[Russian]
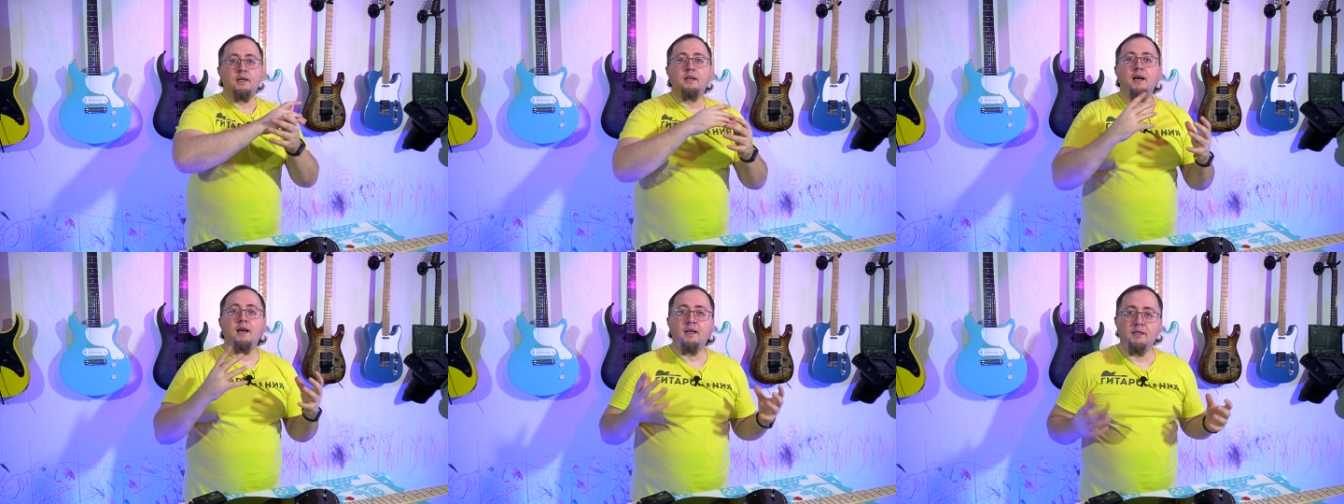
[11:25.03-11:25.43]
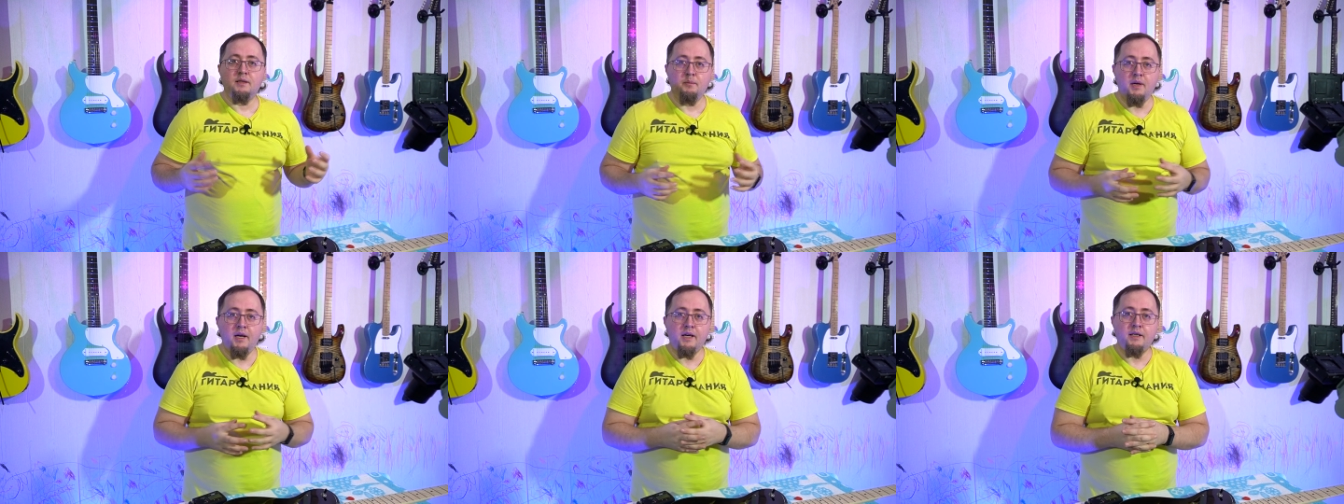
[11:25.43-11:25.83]
Как
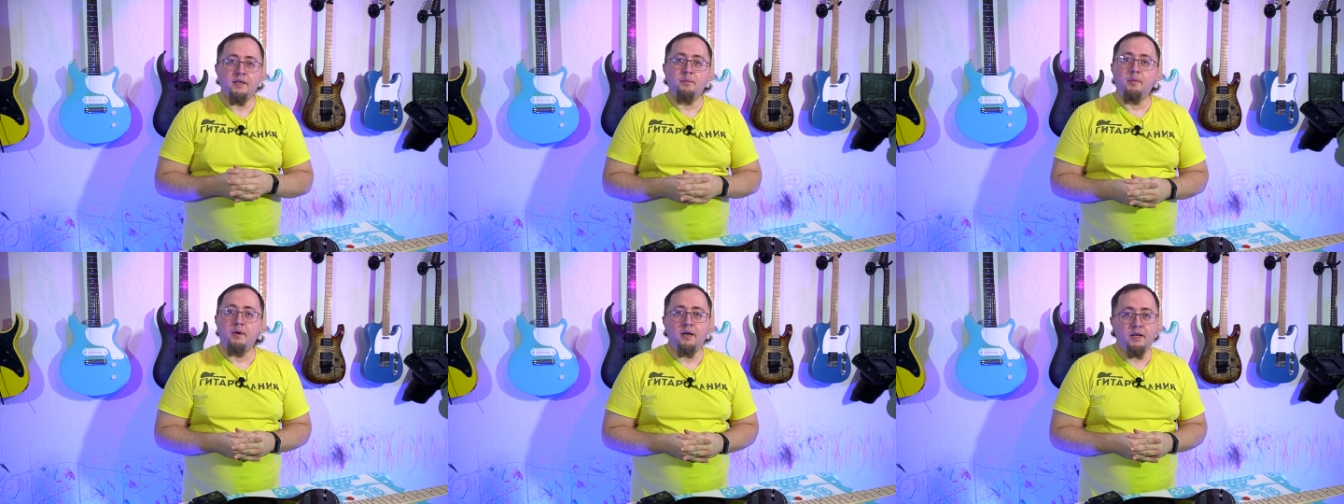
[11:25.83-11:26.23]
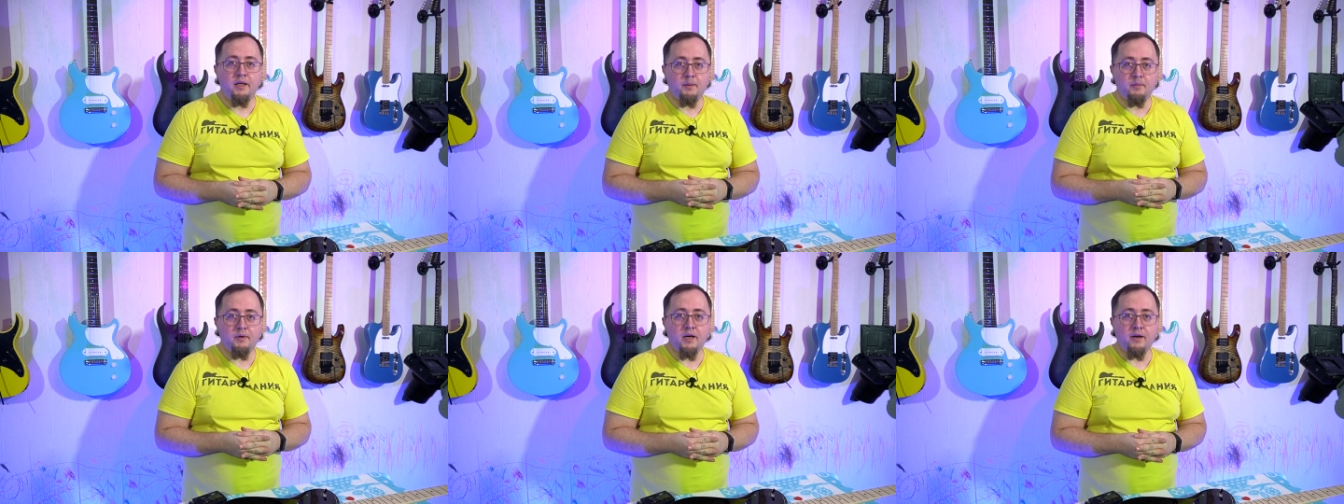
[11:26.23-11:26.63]
измерить
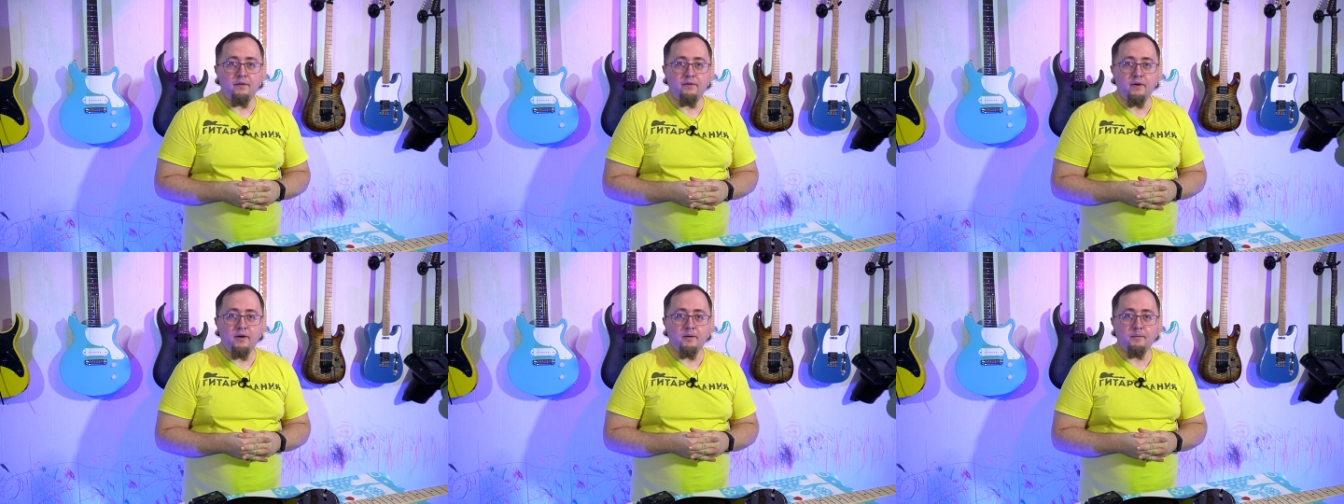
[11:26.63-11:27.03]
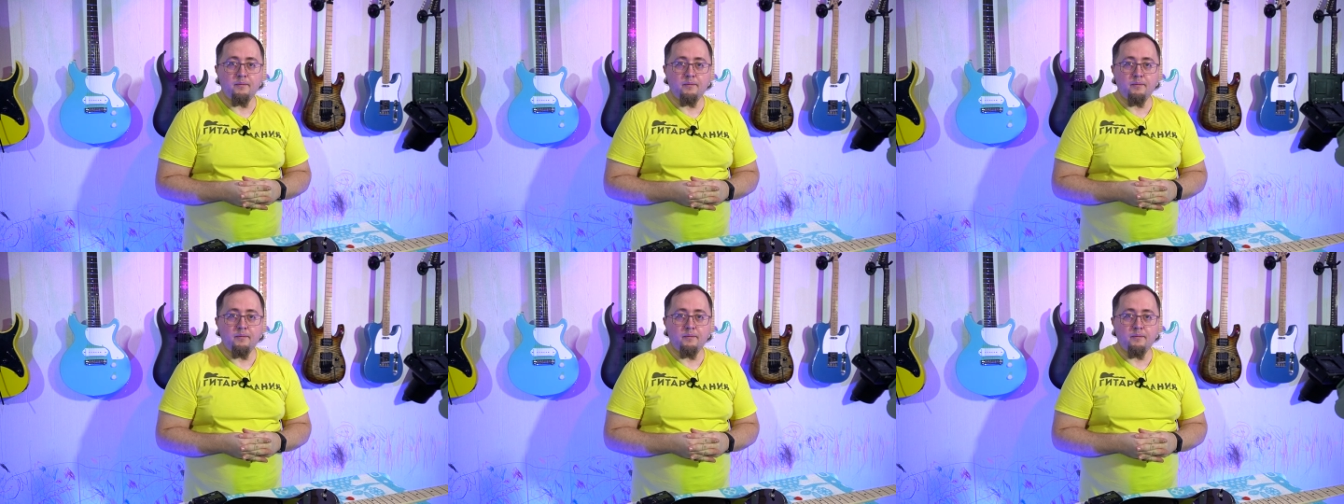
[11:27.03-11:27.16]
прогиб грифа?